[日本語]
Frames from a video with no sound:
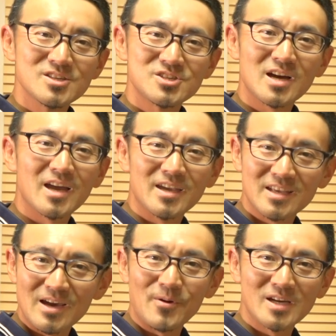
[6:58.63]
しなきゃいけ
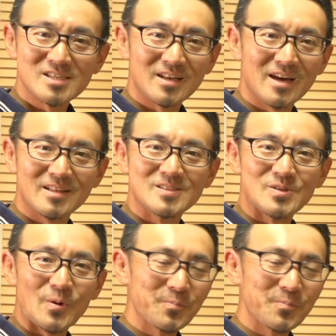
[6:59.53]
ないわけじゃないですよ。